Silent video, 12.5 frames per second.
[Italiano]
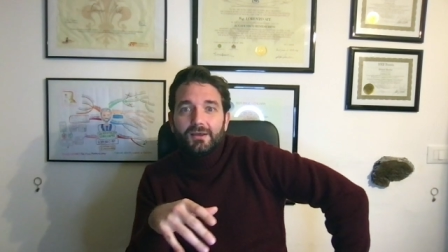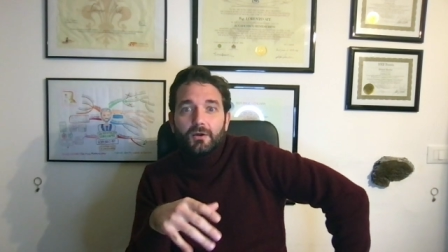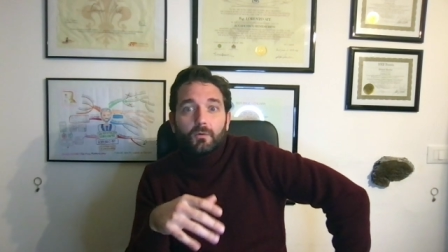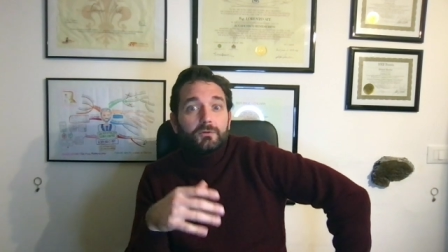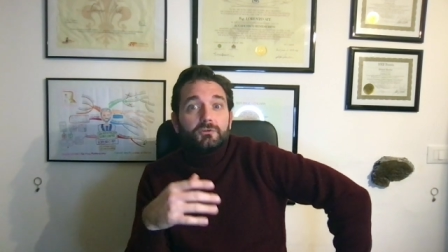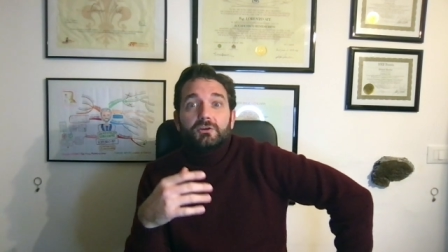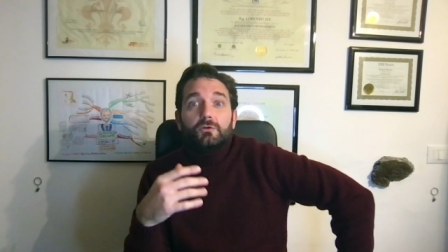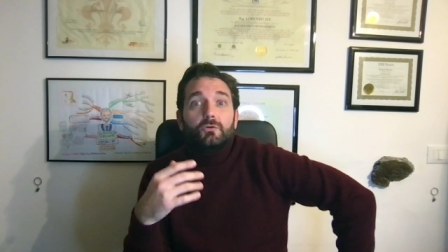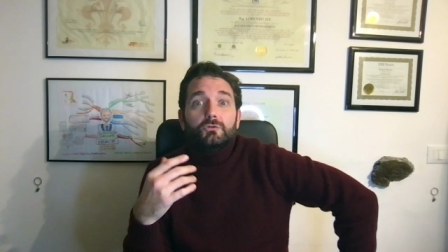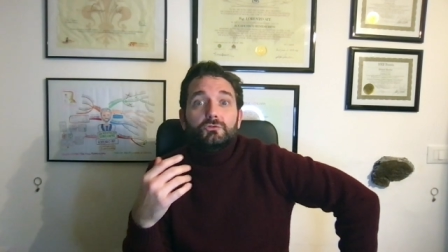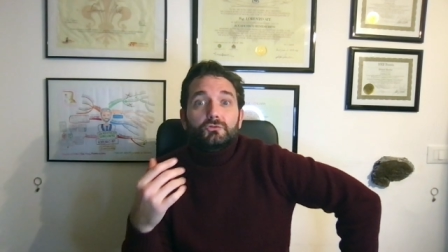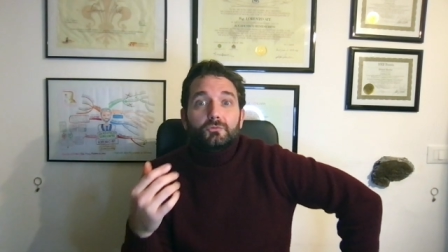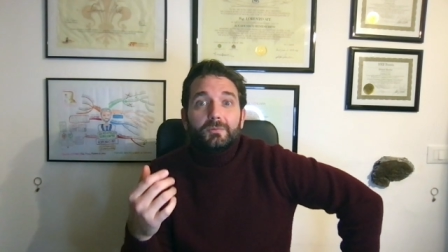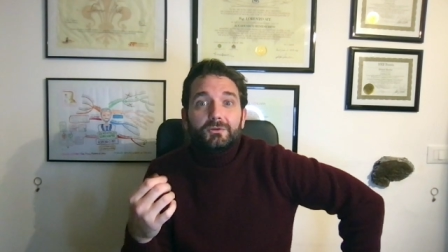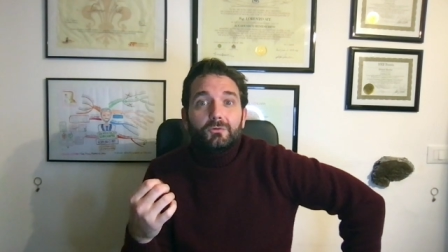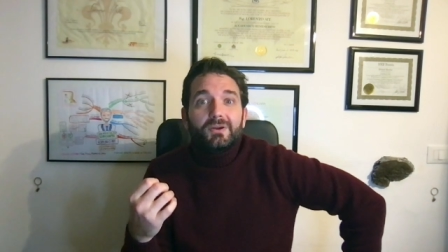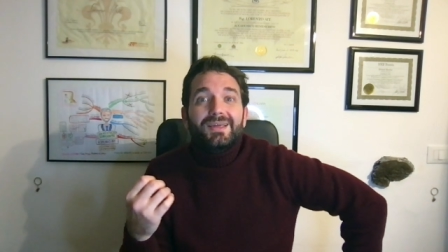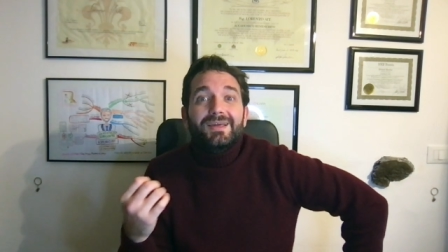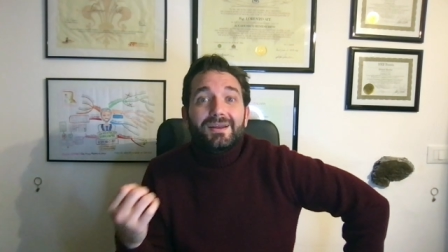quando sei un
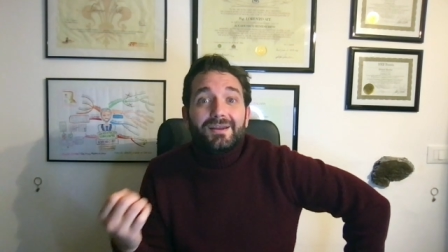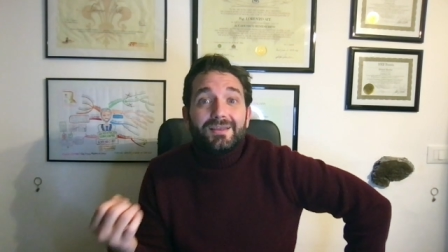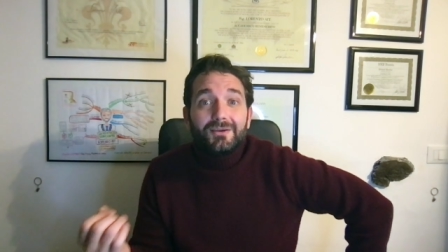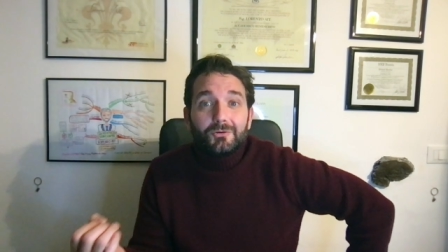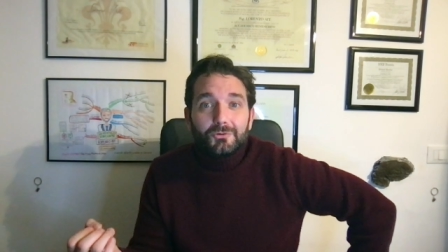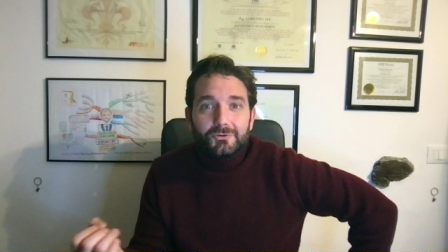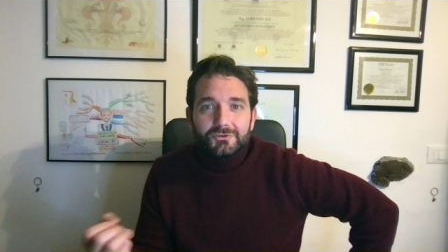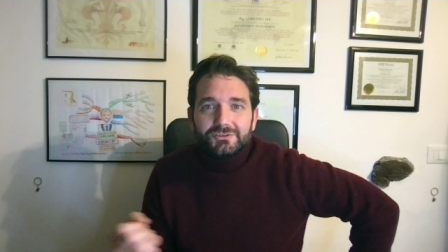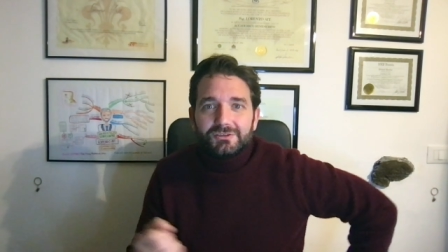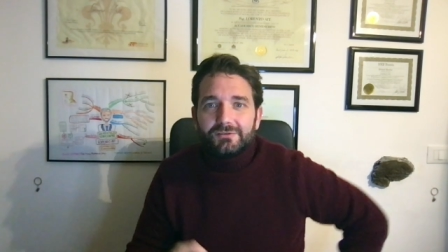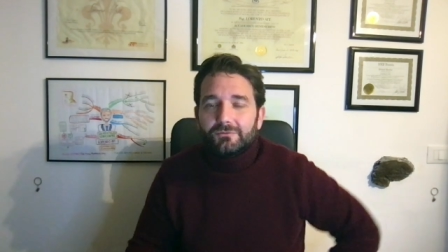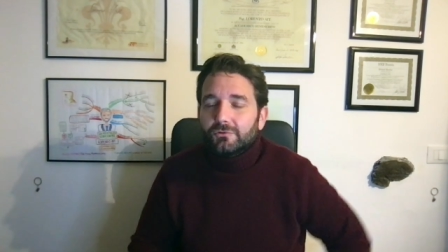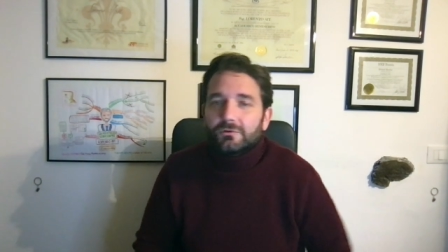consumatore ricorsivo,